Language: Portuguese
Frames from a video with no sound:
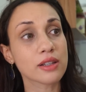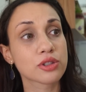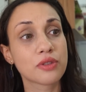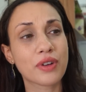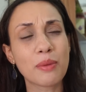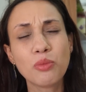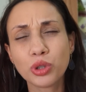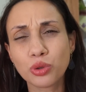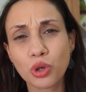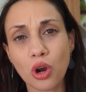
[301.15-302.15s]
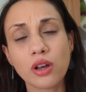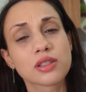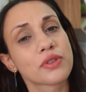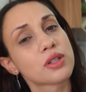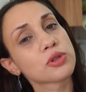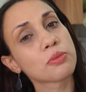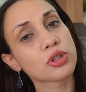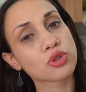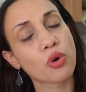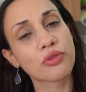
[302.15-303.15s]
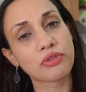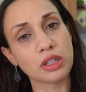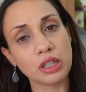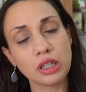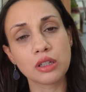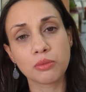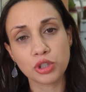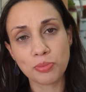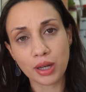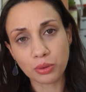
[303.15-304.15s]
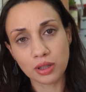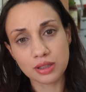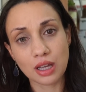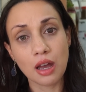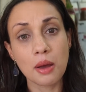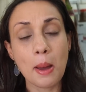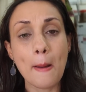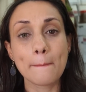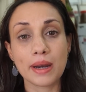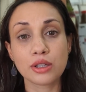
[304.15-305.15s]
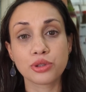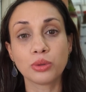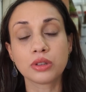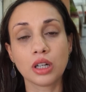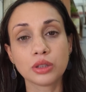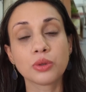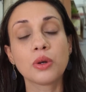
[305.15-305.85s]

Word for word: Se ficar muito grossa, você usa uma escovinha, uma espátulazinha para ir soltando.